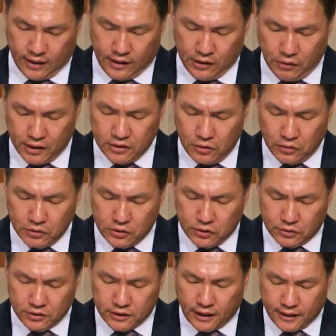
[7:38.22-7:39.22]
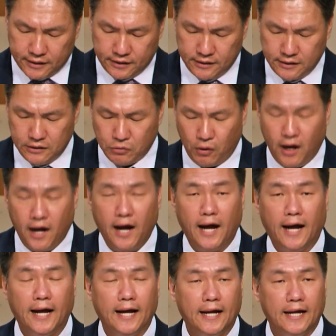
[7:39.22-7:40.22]
이러한 영적
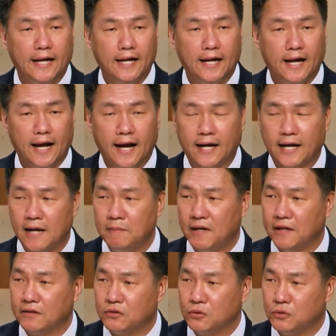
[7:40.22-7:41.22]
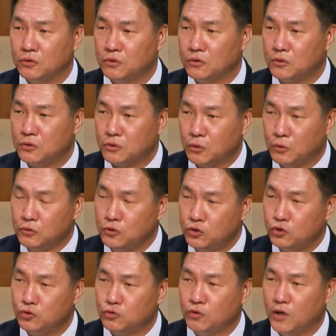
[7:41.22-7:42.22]
자질들과 아까 말했던 돈을
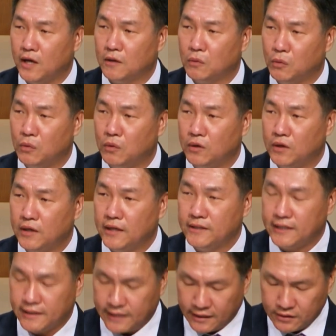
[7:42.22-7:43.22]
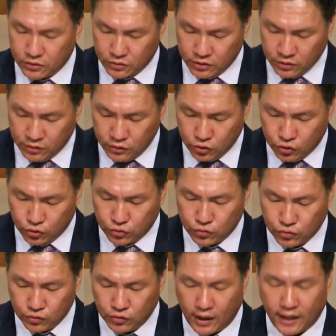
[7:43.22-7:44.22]
추구하고 세상적인 걸
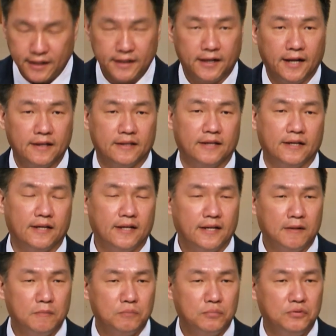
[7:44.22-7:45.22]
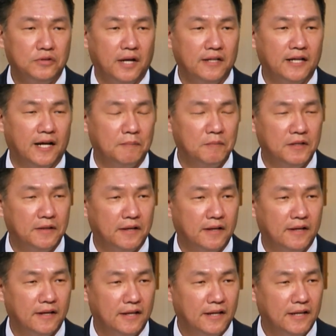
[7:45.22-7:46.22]
추구하기란 불가능합니다.
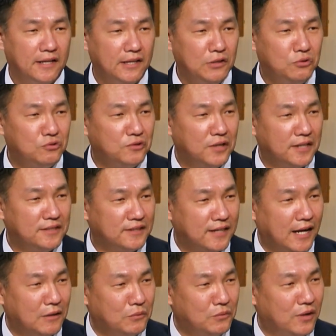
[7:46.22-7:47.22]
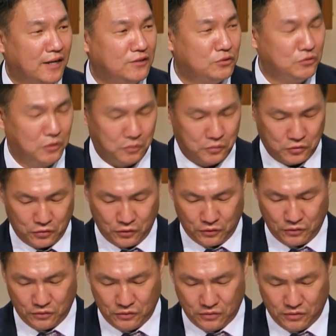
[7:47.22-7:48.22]
이 두 가지를 갖고 갈 수는
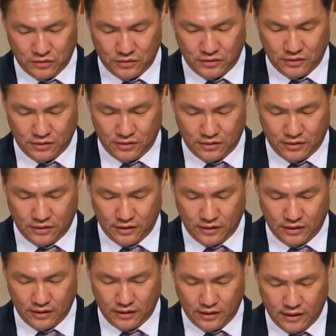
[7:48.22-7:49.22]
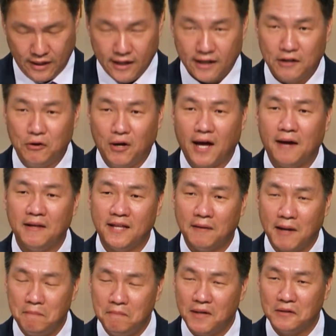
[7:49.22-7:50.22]
없어요. 그리고 하나,
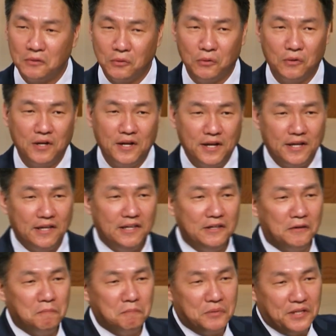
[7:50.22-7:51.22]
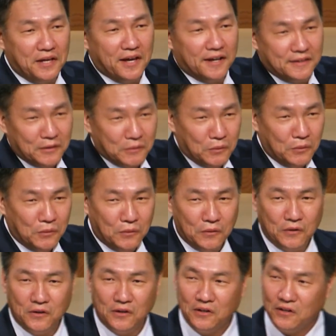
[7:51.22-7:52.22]
한마디로 이건 피해야 되고
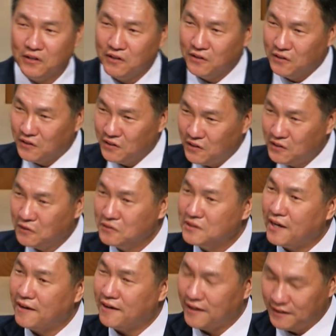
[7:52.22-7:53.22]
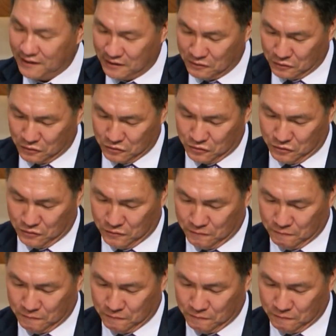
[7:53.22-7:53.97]
이건 따라야 되는 거죠.